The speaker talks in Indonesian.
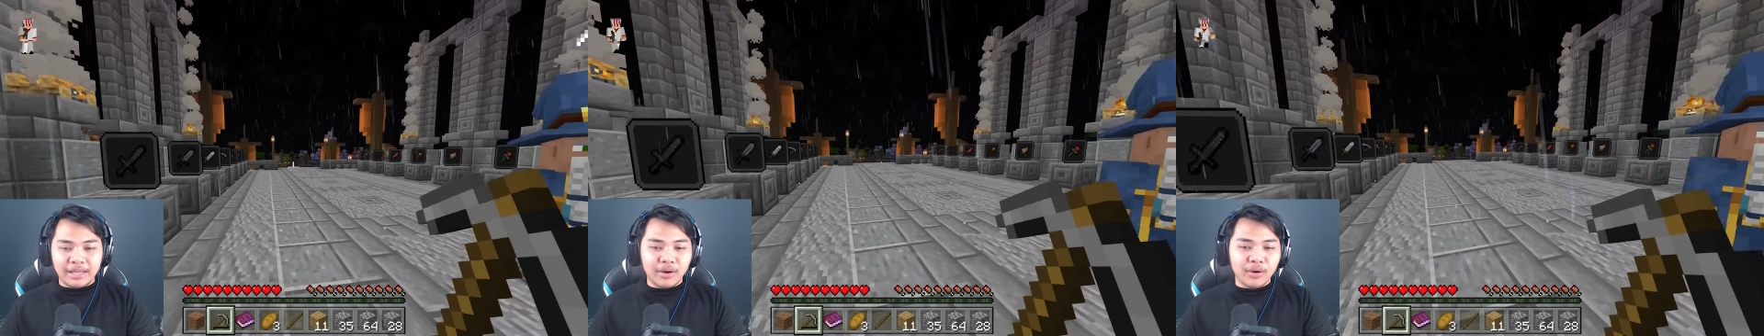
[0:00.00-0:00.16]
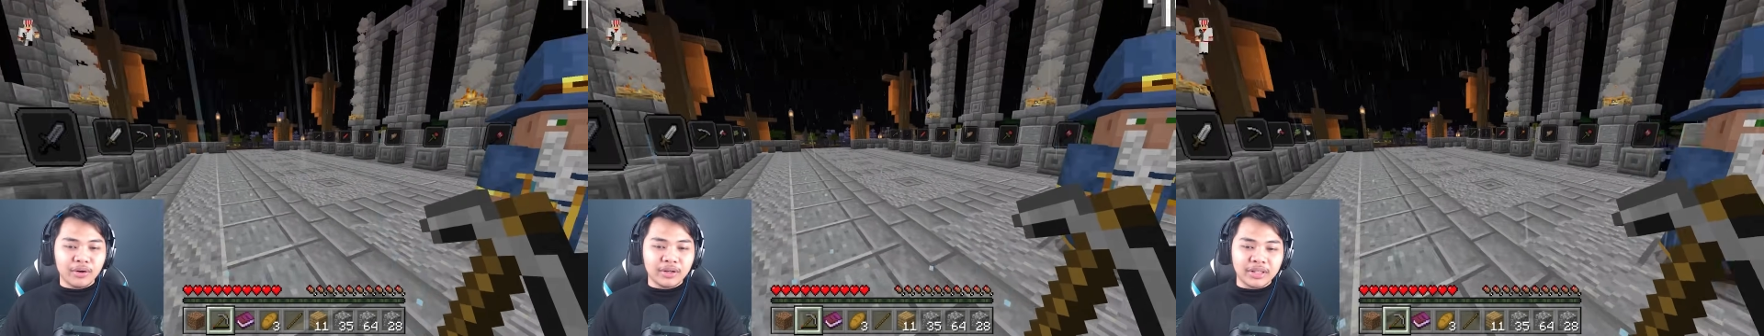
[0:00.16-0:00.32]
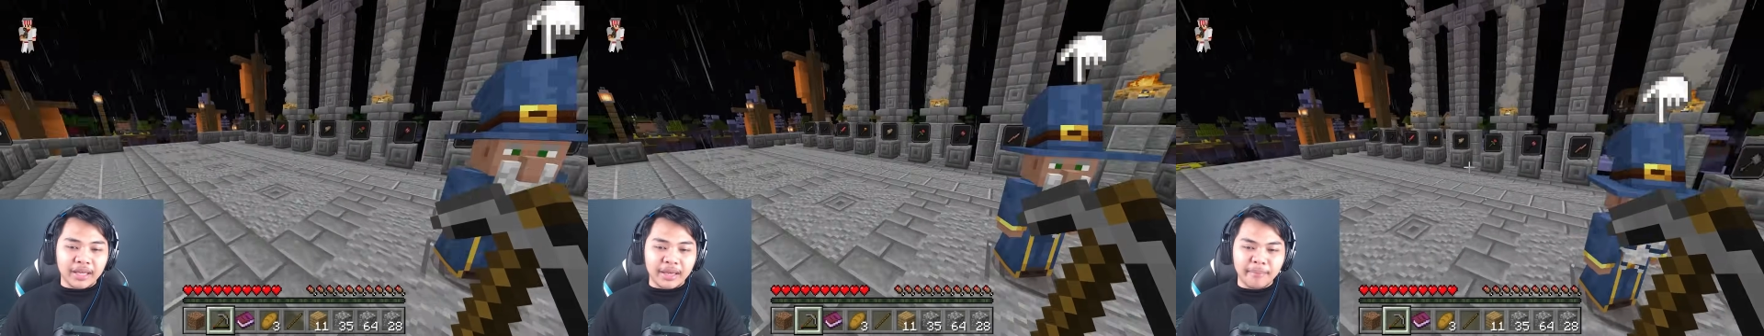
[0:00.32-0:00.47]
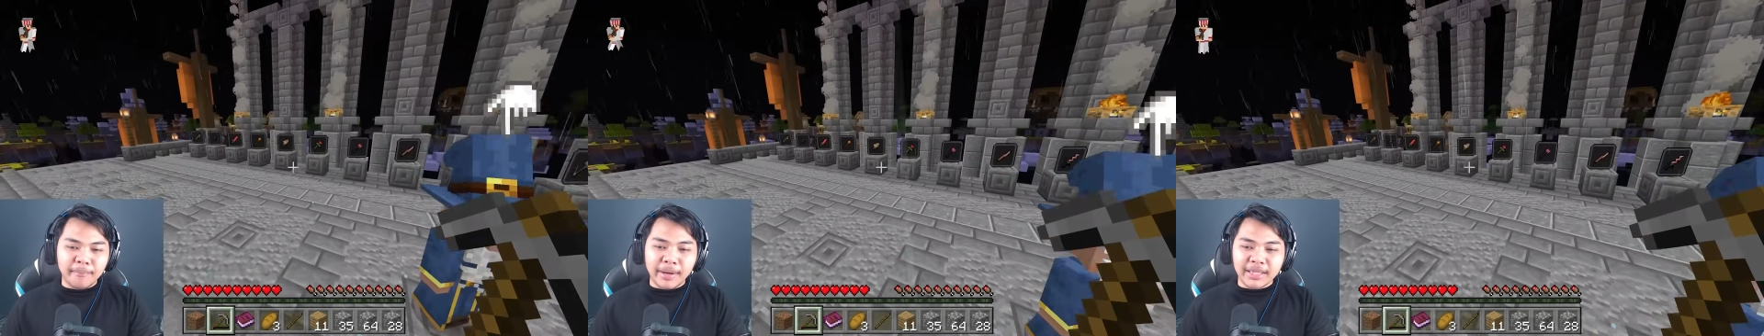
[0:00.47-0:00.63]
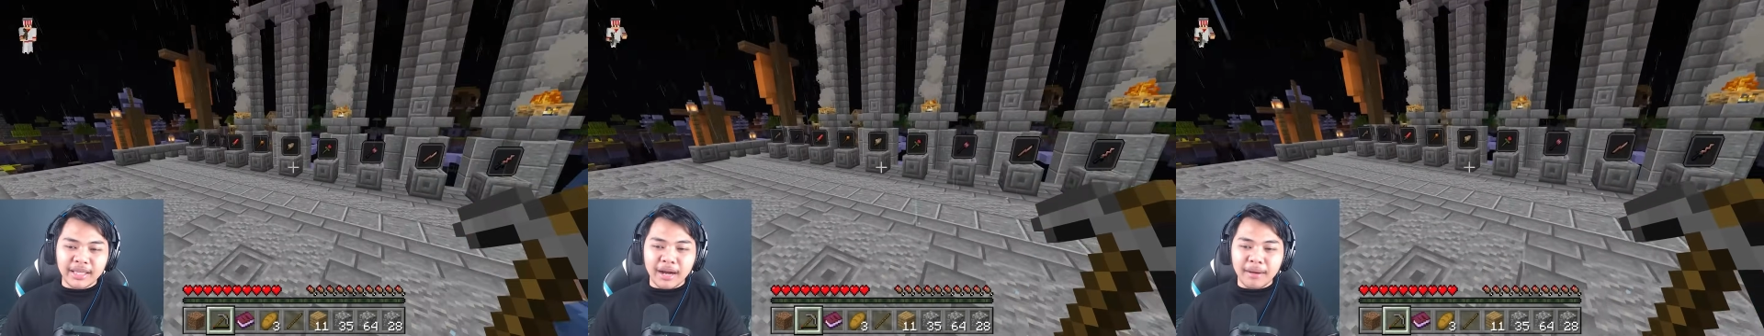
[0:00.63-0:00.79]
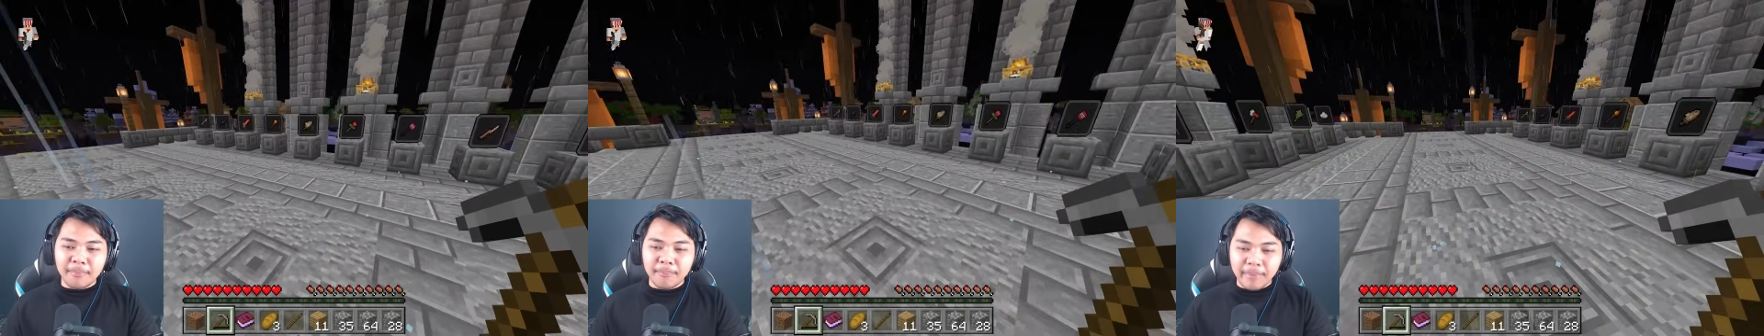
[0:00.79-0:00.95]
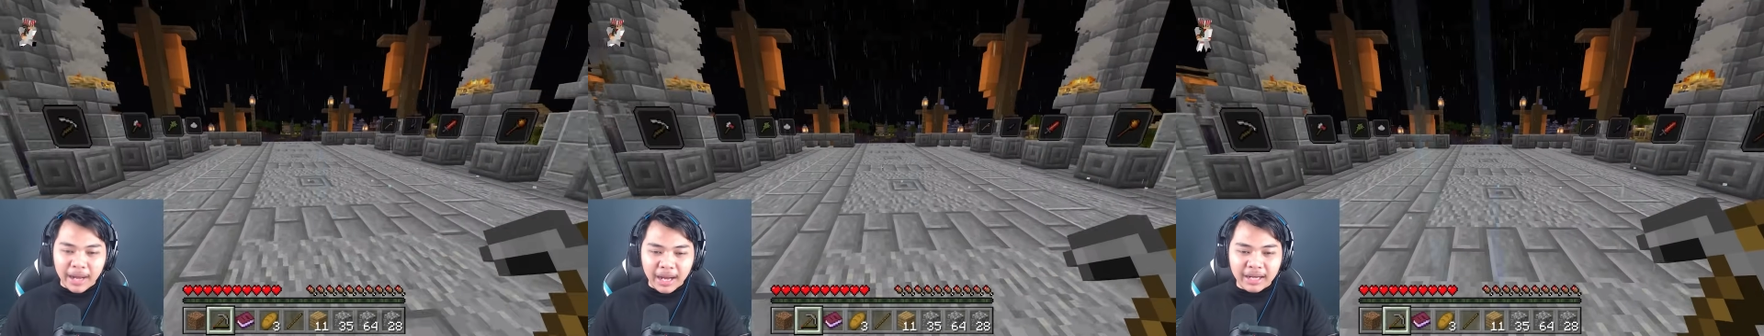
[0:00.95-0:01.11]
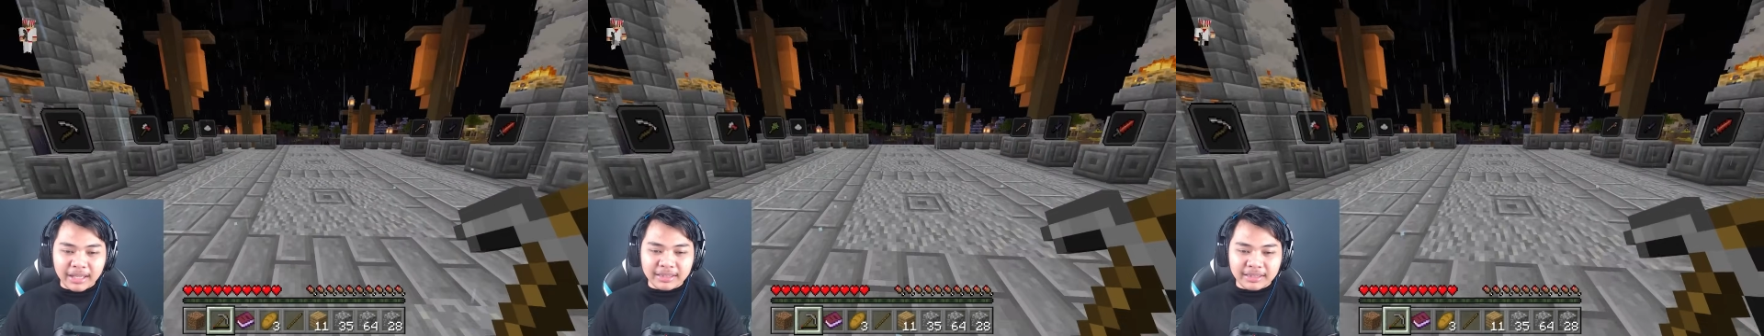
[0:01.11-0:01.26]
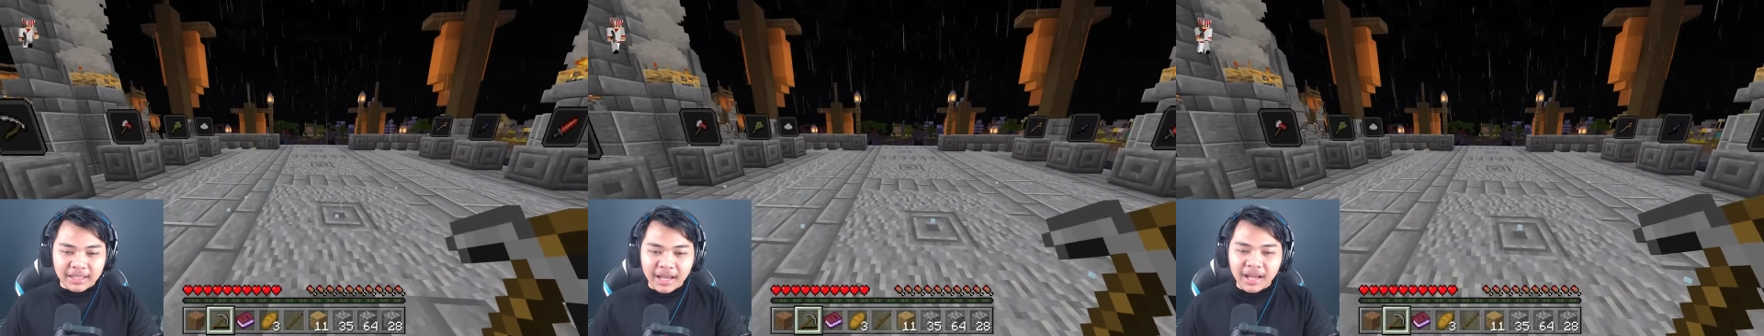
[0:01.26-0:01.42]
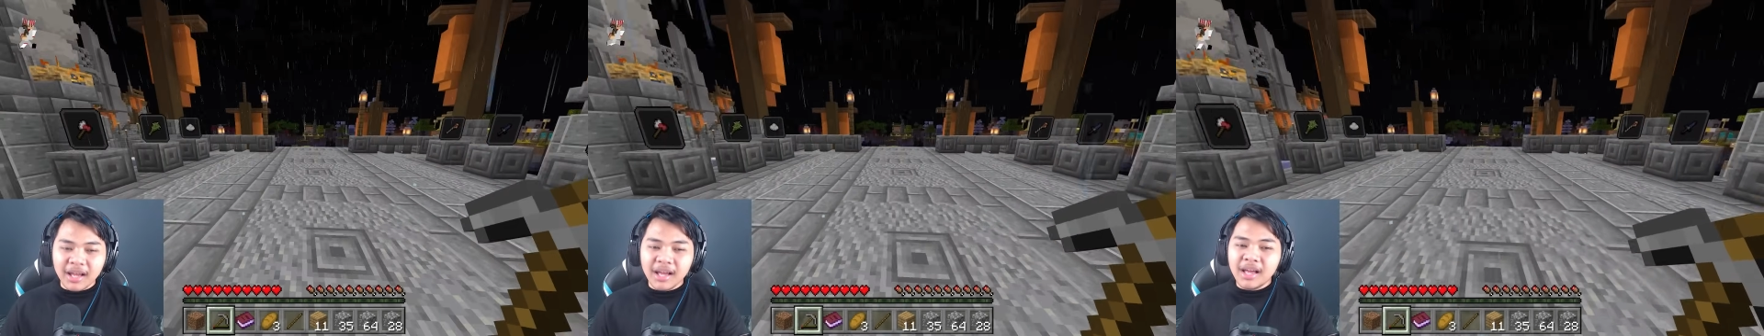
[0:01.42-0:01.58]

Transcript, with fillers: Oke, banyak banget ya.